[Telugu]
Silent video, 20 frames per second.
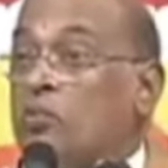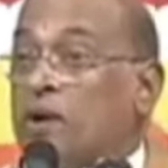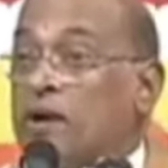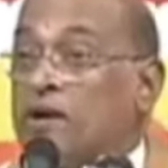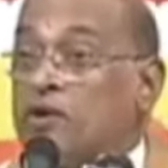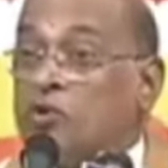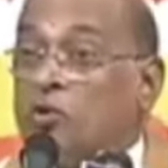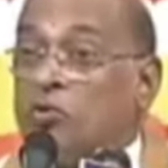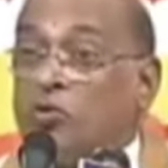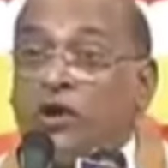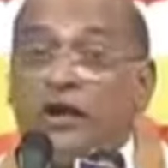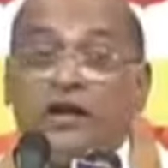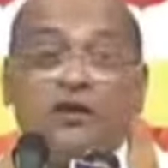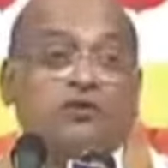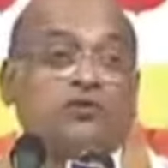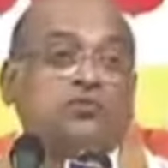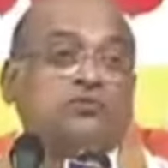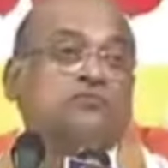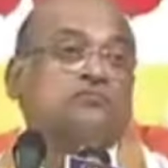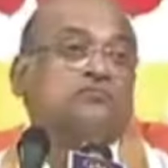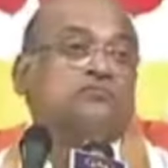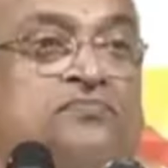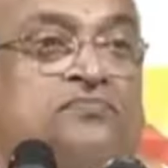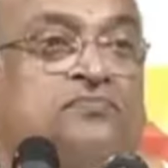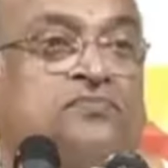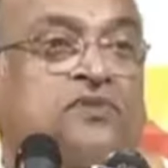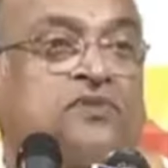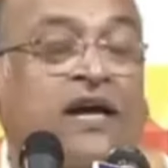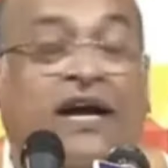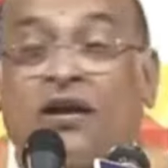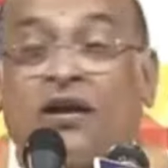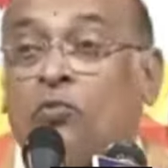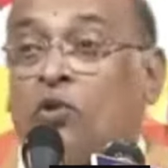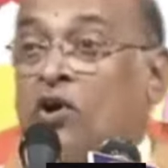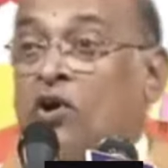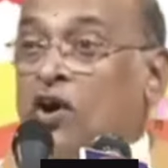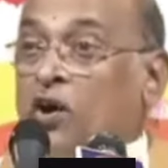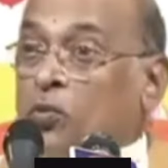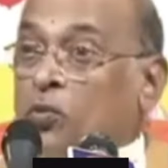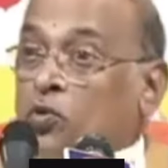కొంపలు అంటుకుపోయినట్టు కానీ
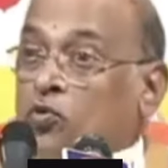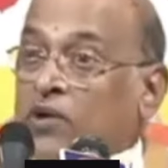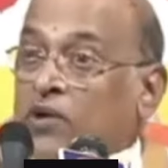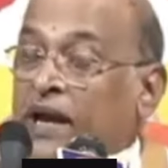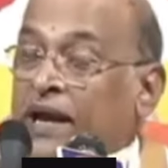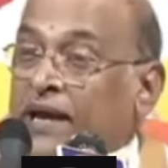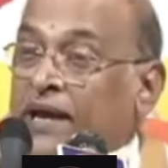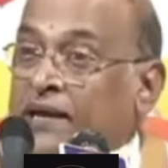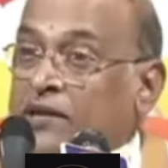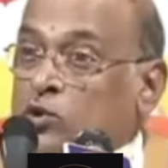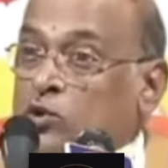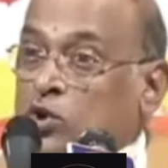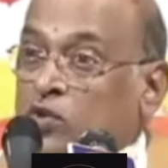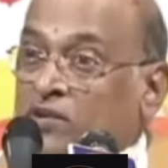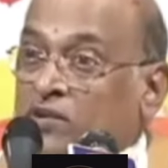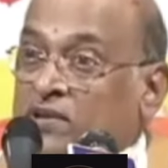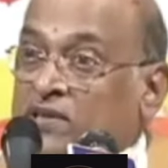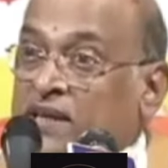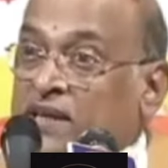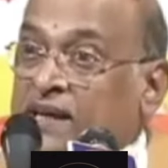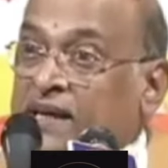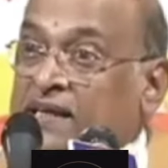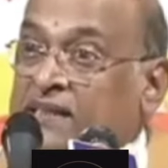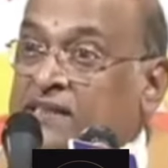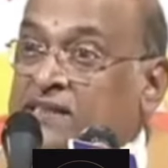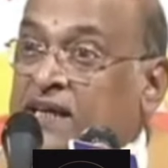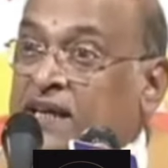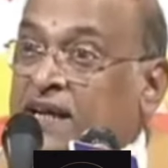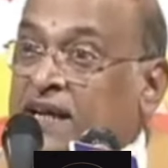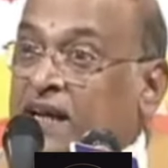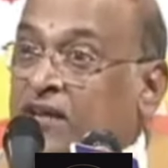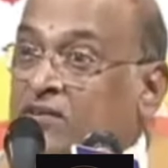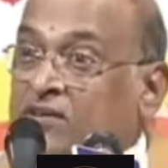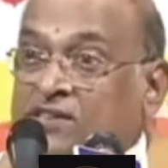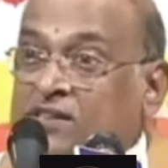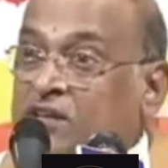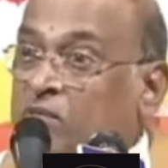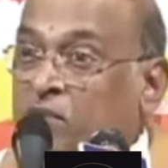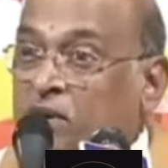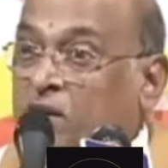మొగలు పువ్వుని ఆయన ఎందుకు వ్యతిరేకించాడనే
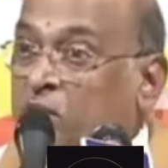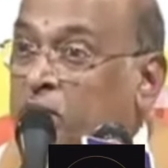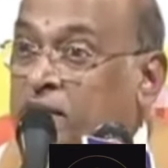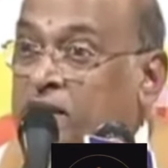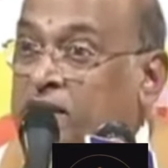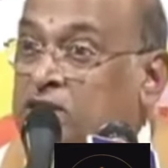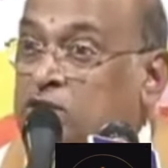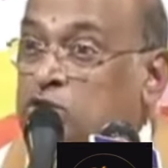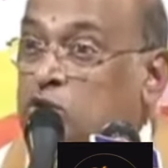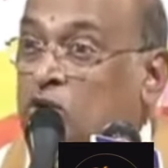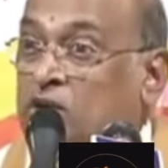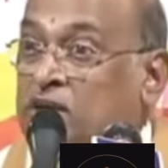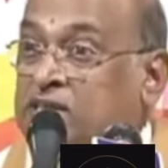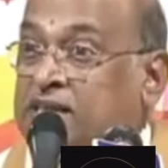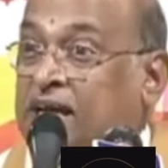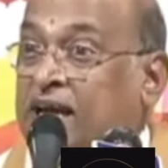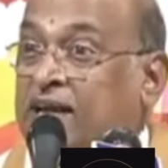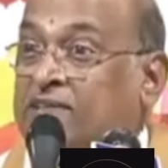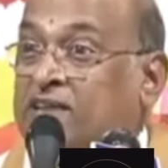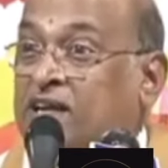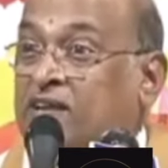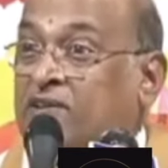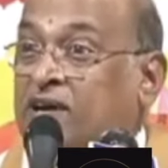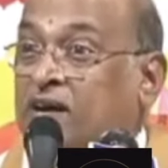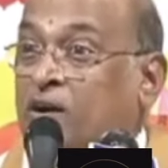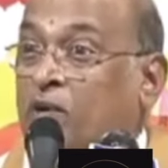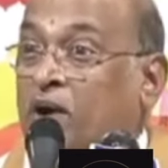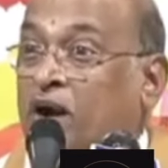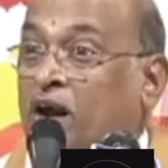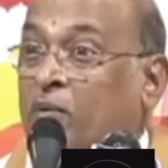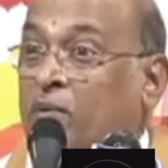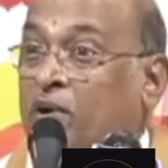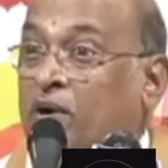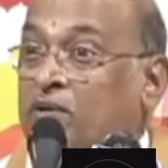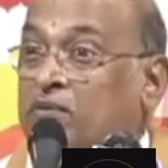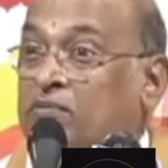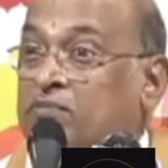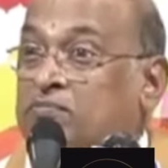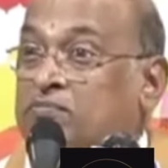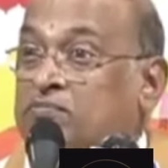విషయం మనం పట్టించుకోవడం చాలా తెలివైన వాళ్ళ
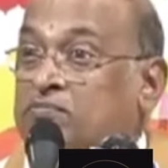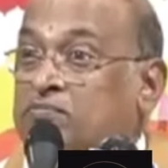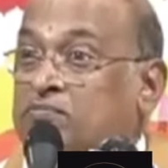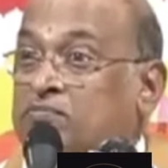మనం